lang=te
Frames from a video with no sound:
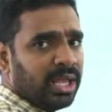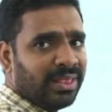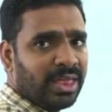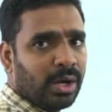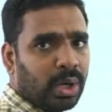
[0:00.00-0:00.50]

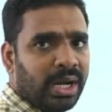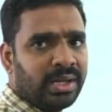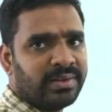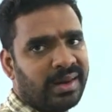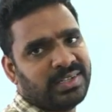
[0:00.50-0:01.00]
ఇద్దరు
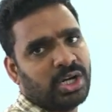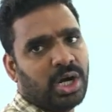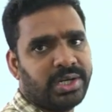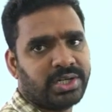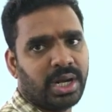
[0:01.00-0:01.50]
ఒకేసారి
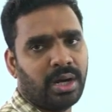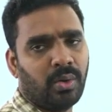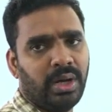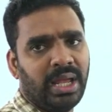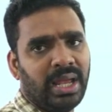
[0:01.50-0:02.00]
స్టార్ట్
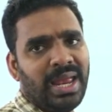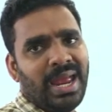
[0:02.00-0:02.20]
చేశారనుకోండి